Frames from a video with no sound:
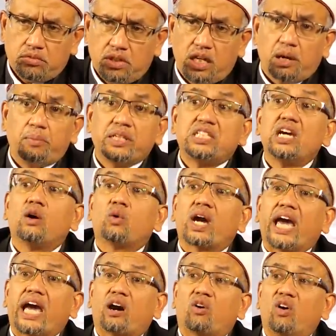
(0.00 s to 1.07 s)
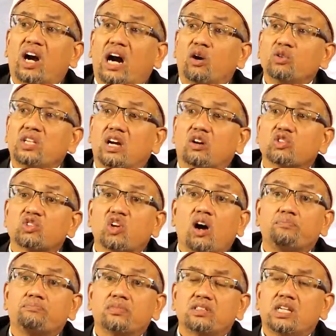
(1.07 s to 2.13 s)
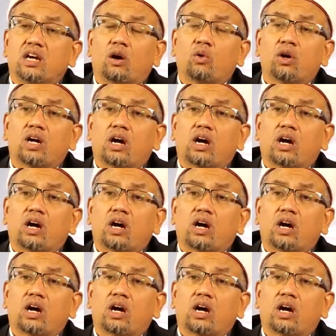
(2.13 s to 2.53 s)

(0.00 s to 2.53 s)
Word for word: แล้วก็ไปเที่ยวแก่ของเขาที่เขาซ่อมที่